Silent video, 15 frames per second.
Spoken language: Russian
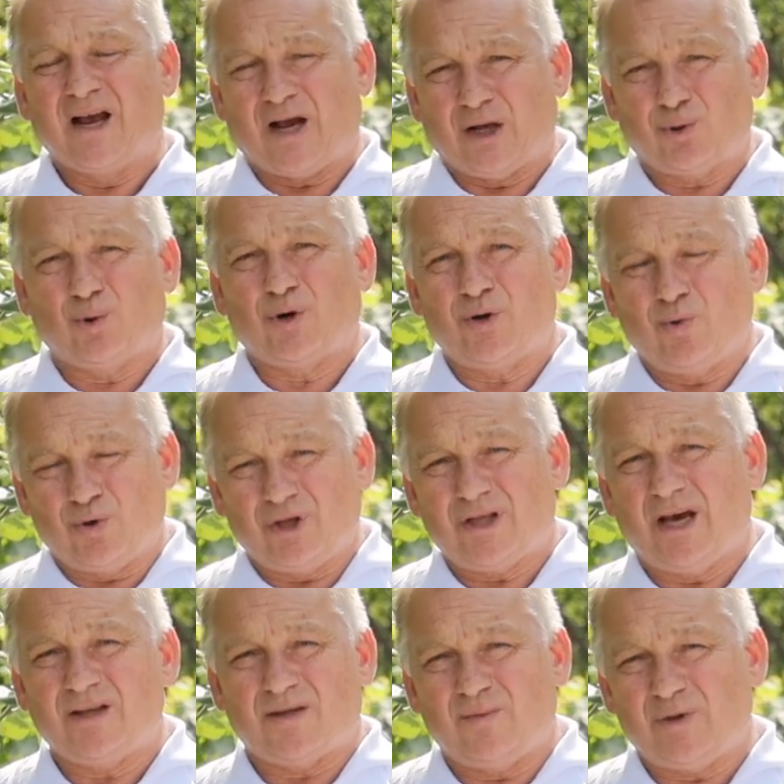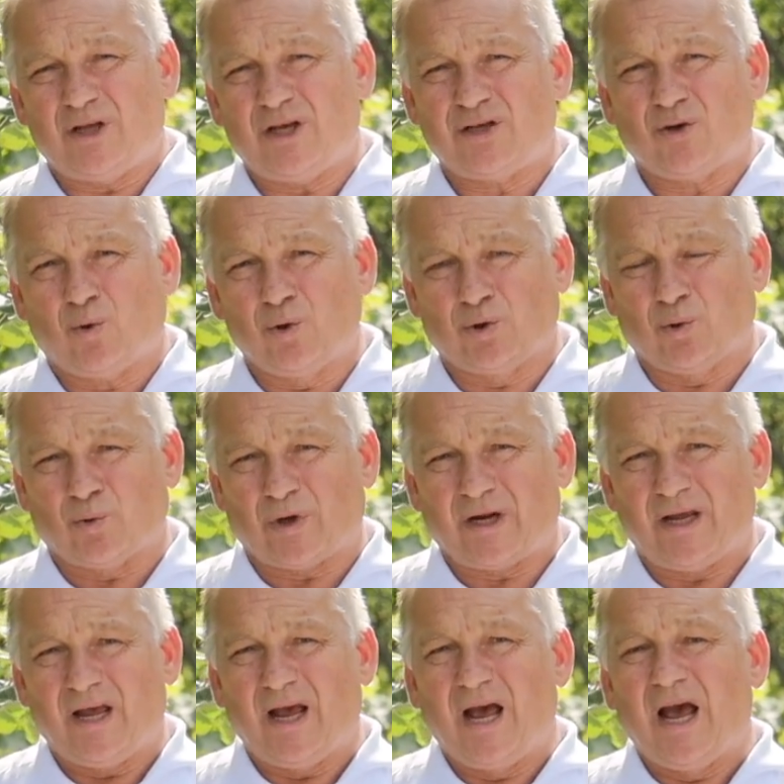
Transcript: которые угнетают именно эти культуры.